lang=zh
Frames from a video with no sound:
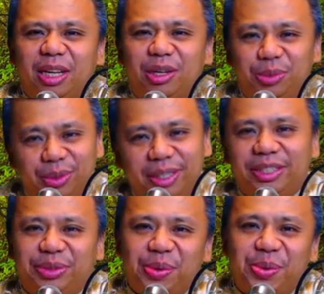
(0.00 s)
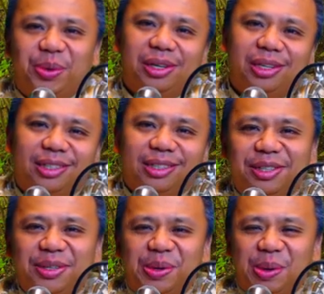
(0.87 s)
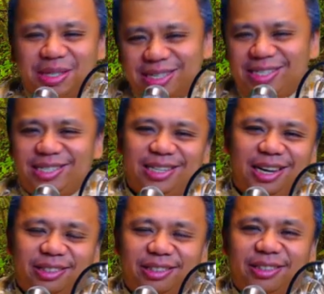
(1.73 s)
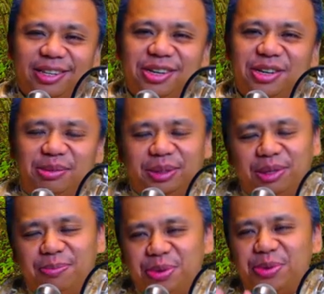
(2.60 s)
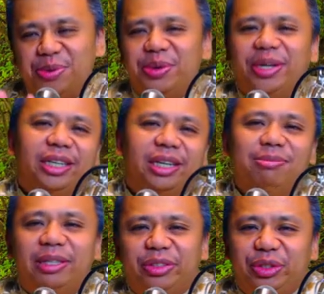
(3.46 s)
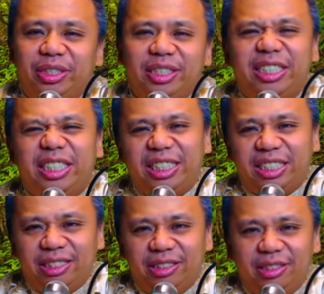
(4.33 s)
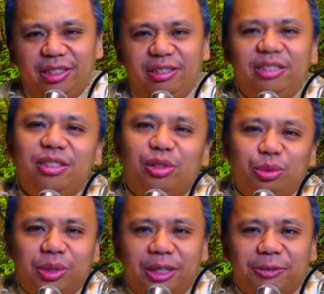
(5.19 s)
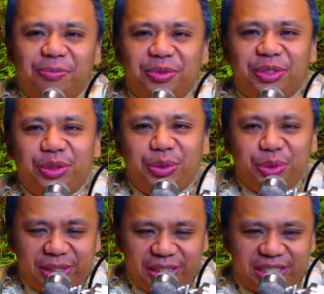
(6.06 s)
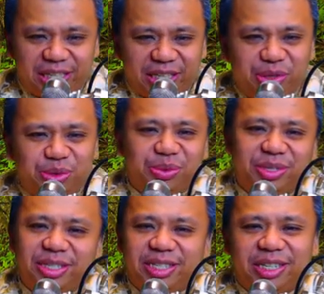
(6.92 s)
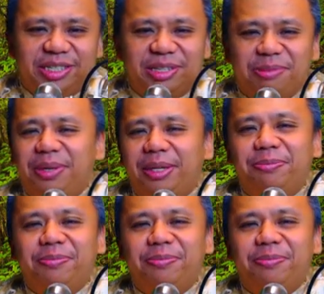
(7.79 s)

无论是中国的或是西洋的，我们都不鼓励人们自己自主的去结束自己的生命。